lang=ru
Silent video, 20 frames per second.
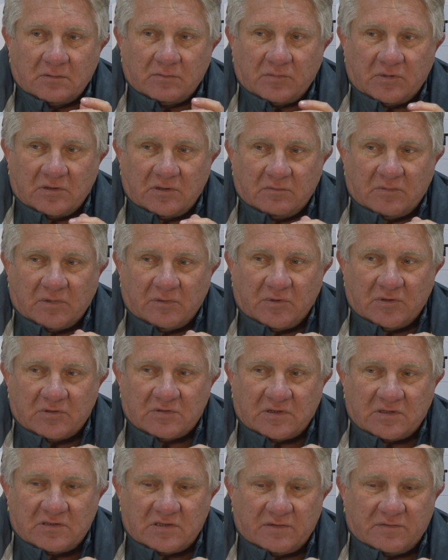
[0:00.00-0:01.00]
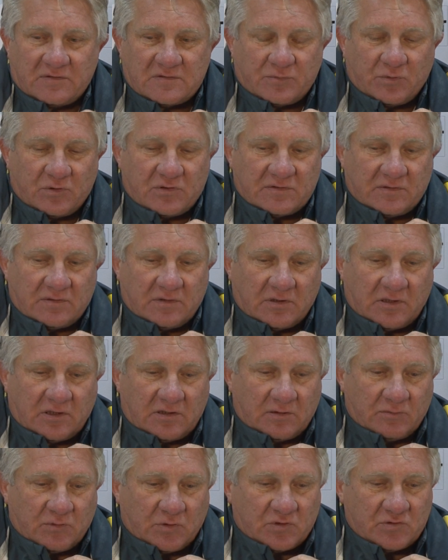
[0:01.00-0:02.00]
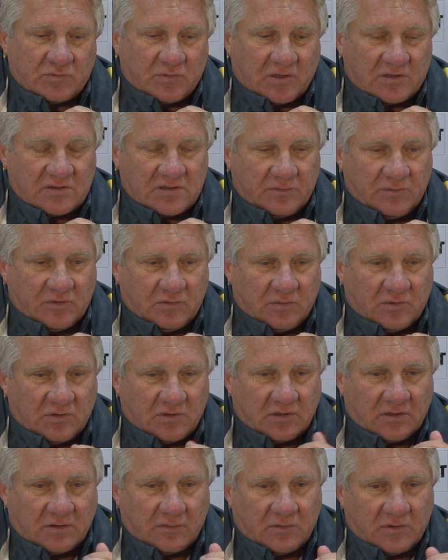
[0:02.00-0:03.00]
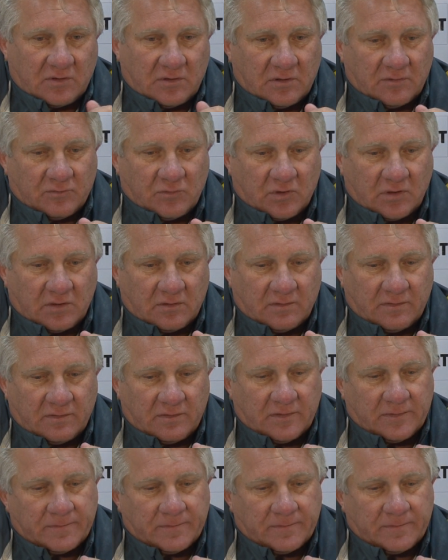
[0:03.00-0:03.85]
один момент хозяева использовали. Хотя мы тоже могли забить был головой Андалавов.